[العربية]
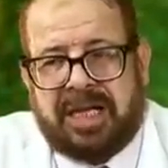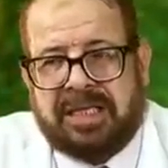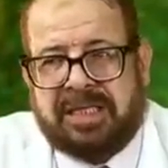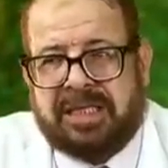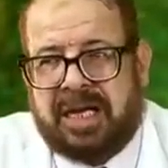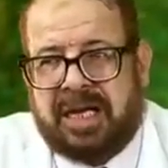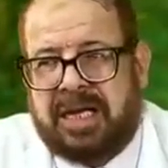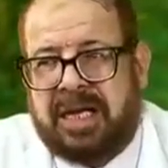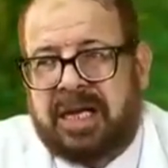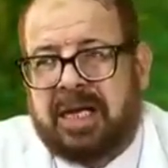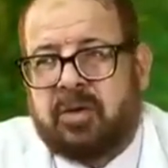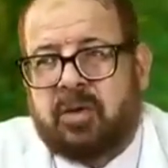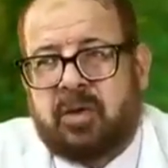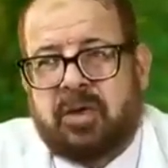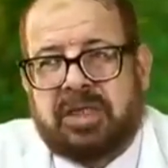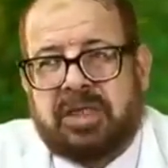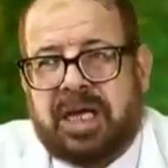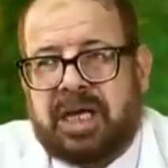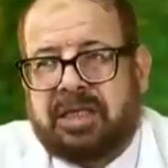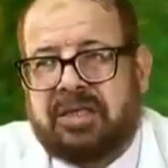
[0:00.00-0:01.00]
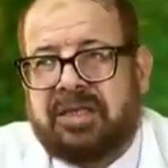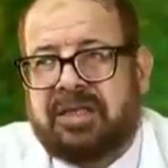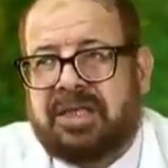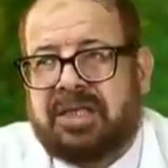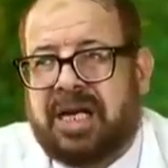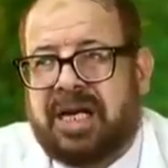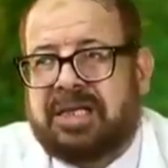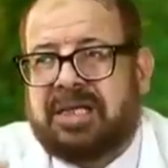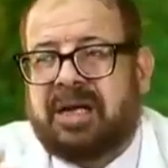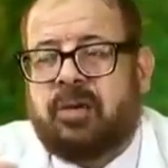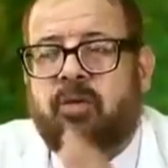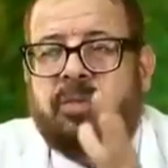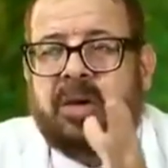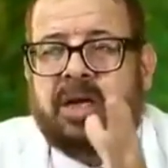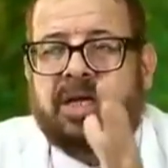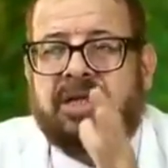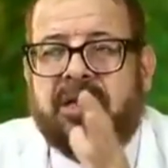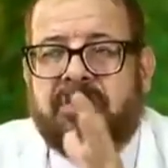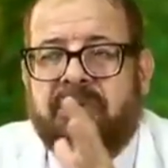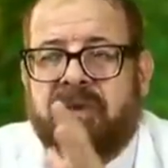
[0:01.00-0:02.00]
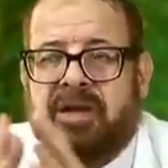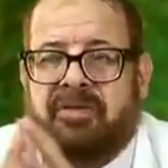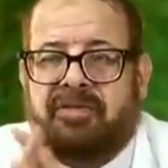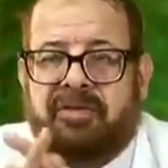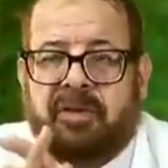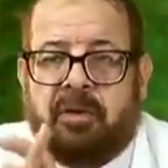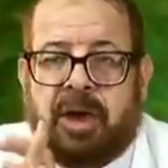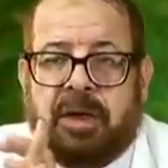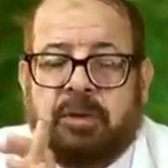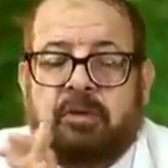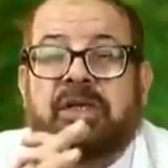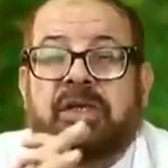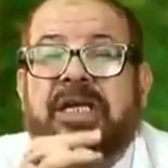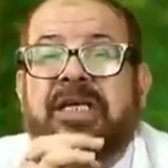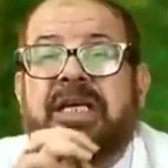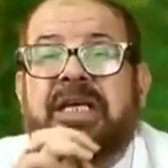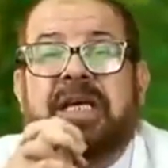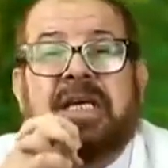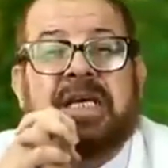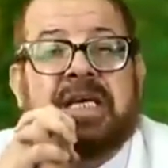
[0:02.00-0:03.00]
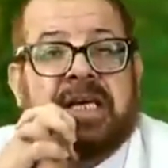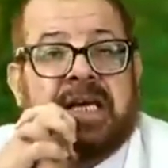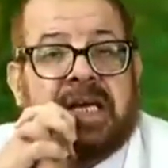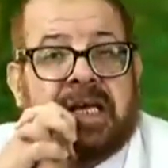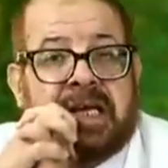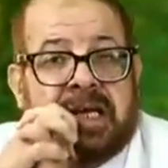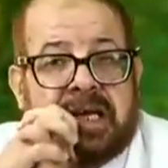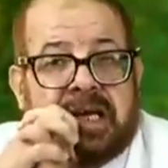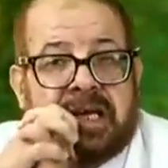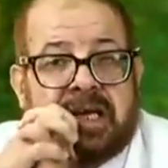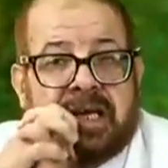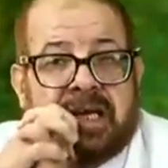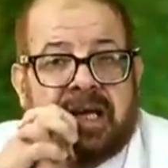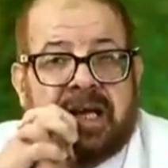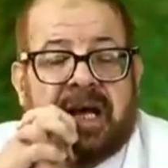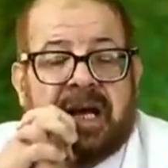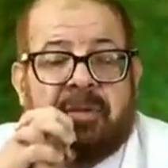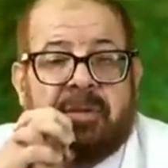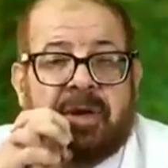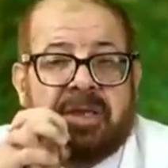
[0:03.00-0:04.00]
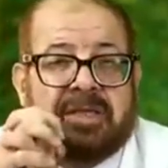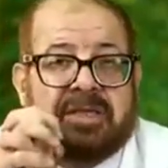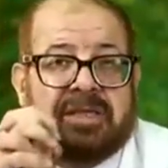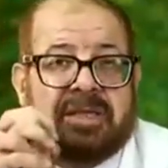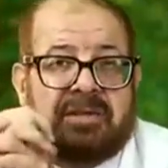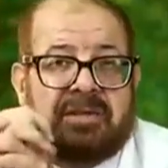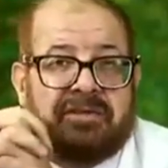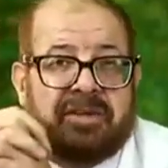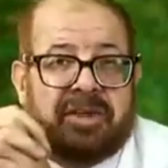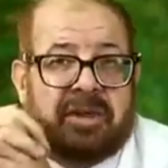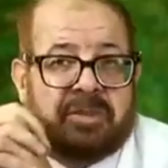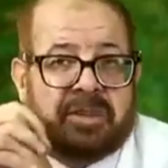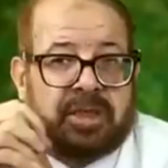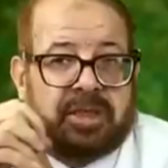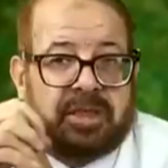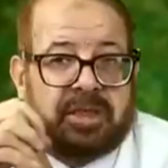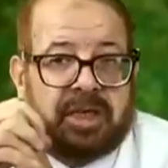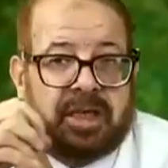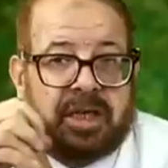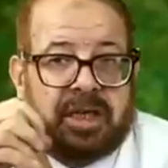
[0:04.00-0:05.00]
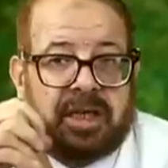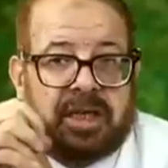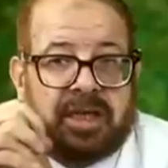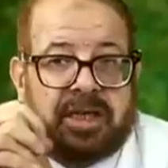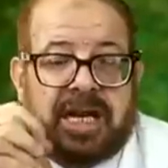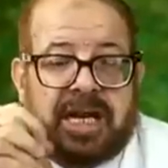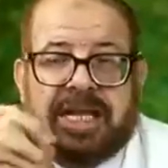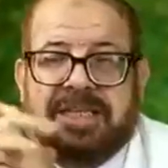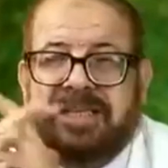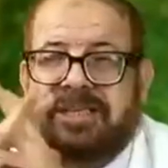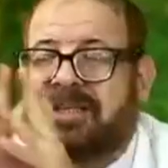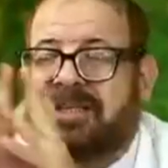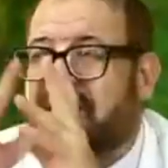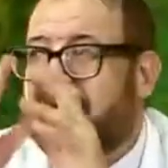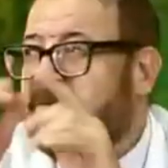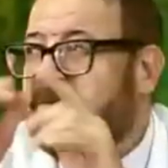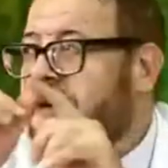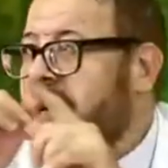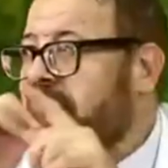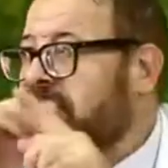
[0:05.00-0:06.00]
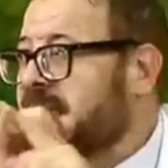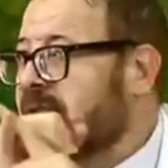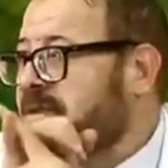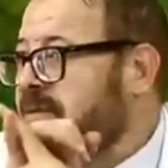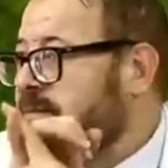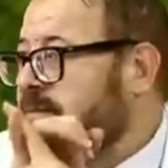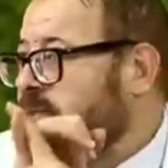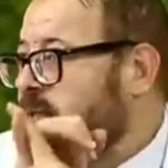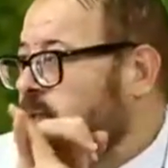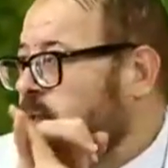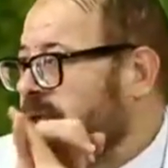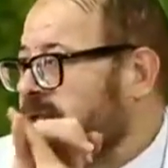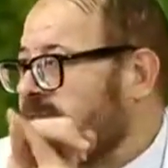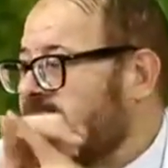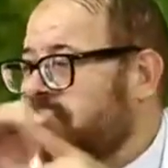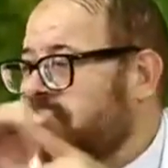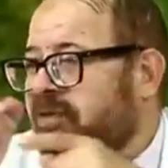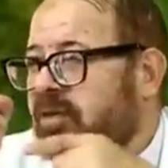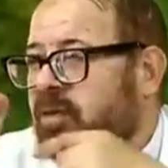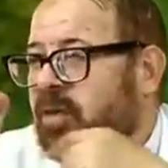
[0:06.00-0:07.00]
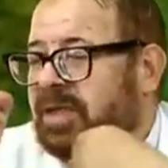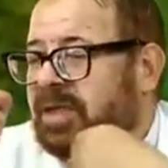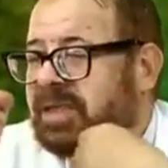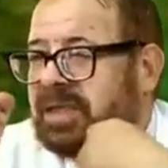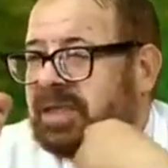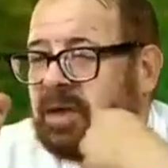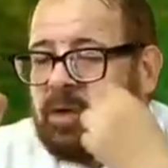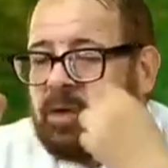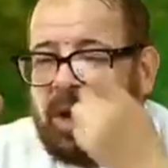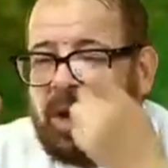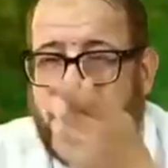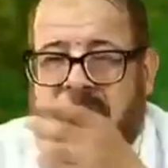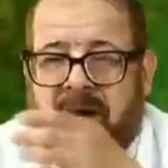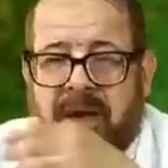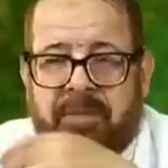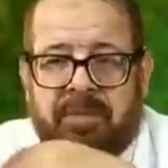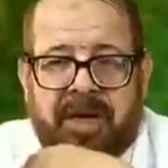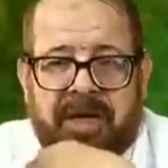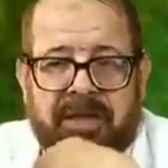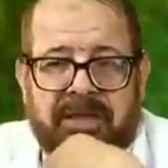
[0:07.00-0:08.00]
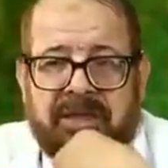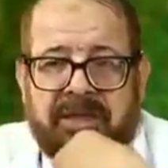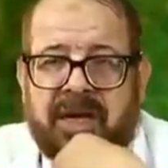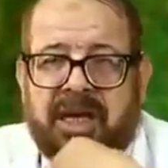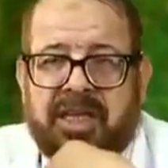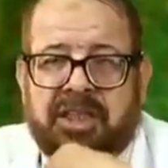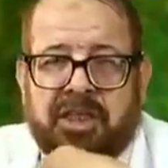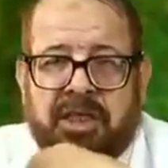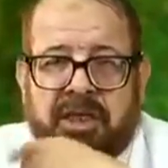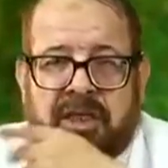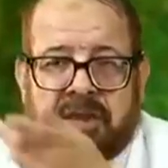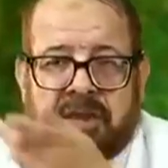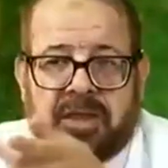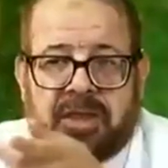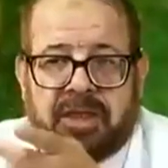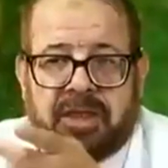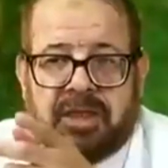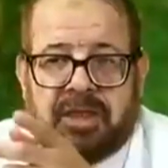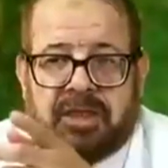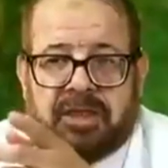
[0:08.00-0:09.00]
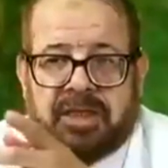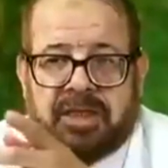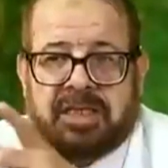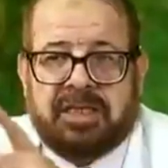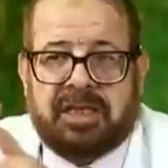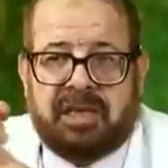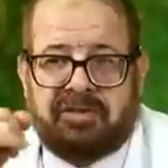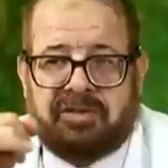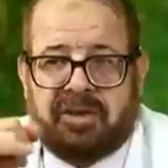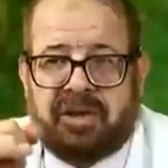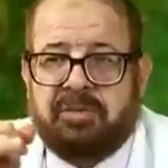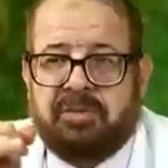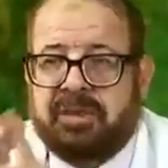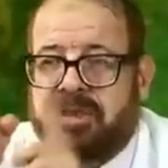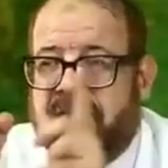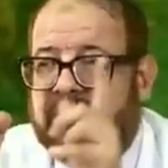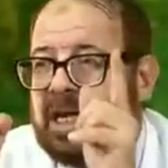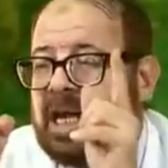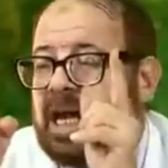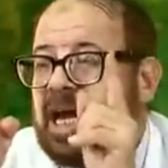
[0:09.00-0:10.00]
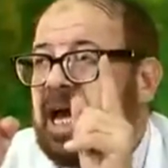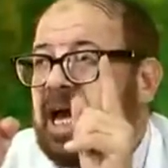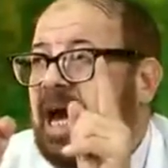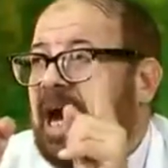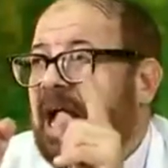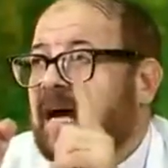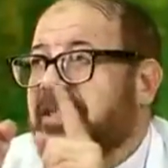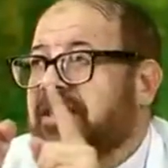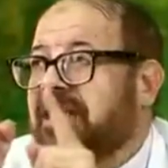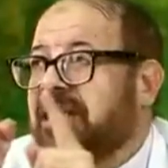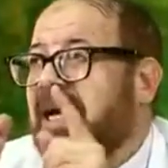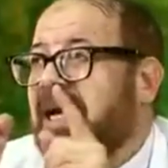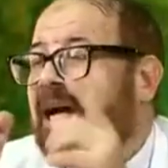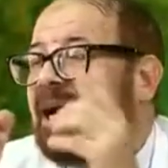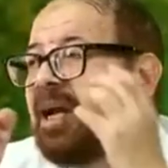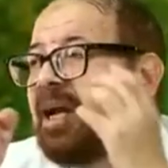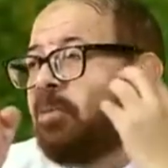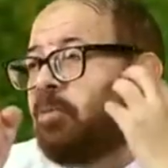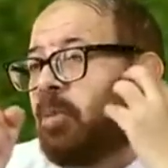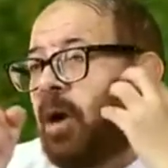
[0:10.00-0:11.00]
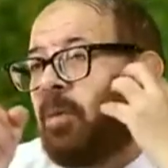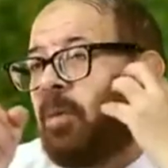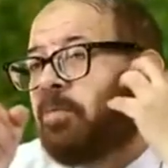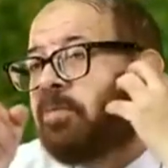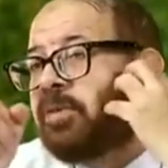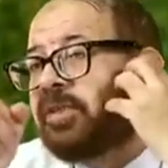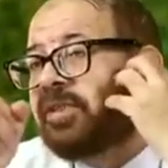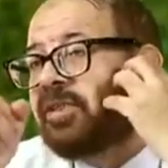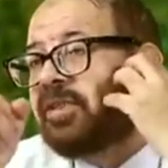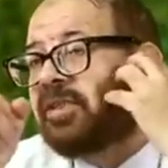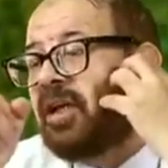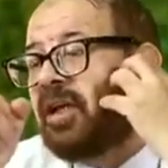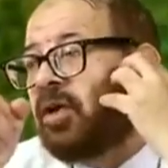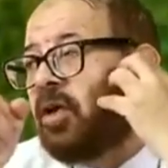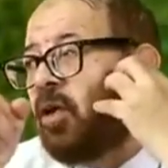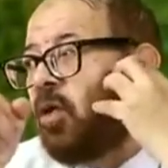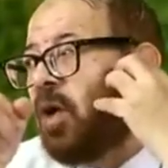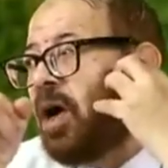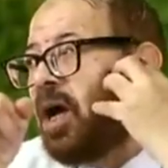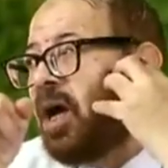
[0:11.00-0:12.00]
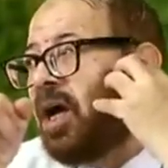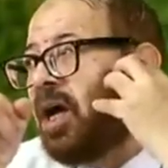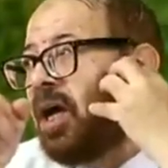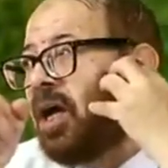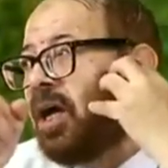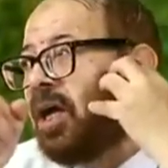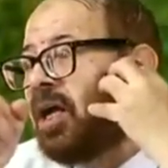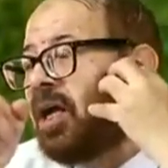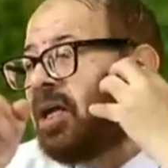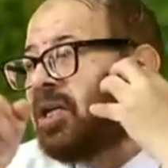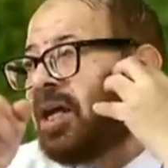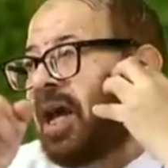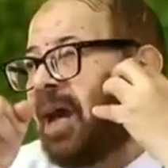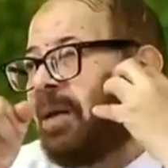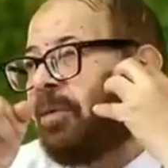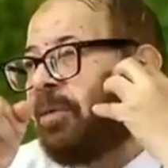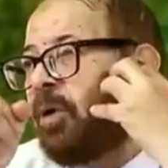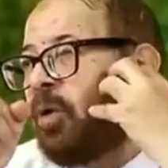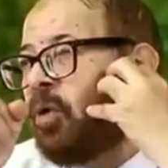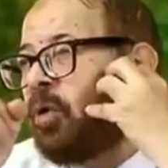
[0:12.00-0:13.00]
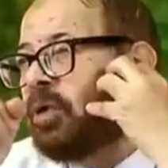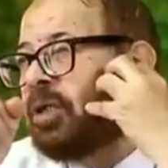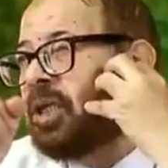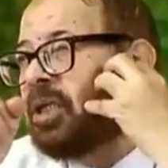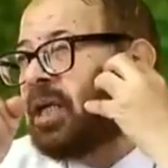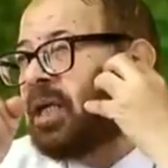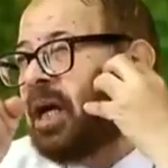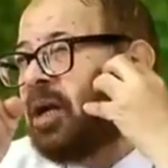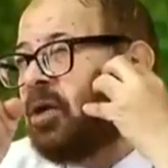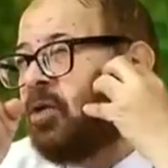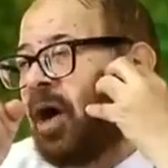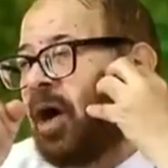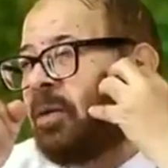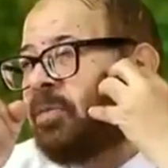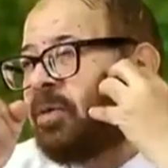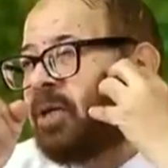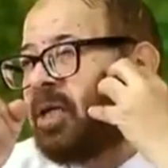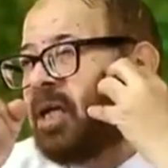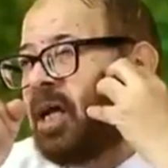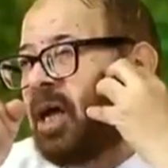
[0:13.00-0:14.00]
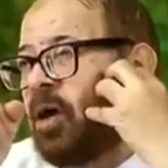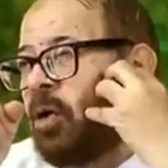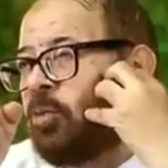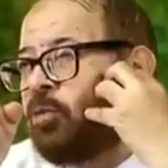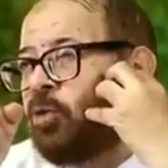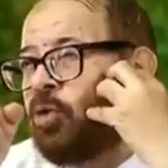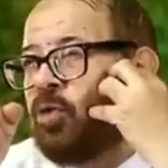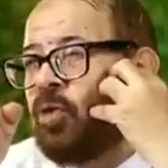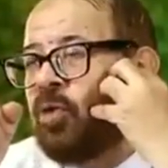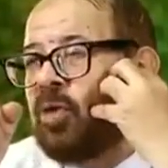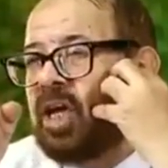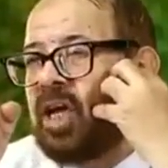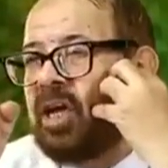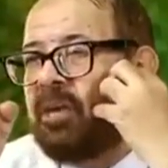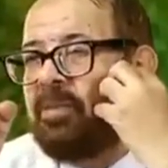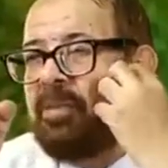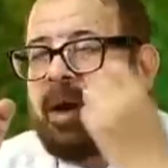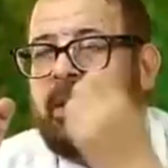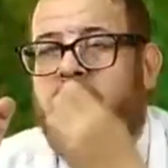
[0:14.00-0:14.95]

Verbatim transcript: عسل كل ساعتين ثلاثه والمرض ده بيخف لوحده زي ايه ايه الامراض السيلف ليميتد نزله البرد شويه انفلونزا كحه برد رشح ده سيلف ليميتد عندنا المامبس اللي هو آه، التهاب الغدد اللعابيه او باللوكيم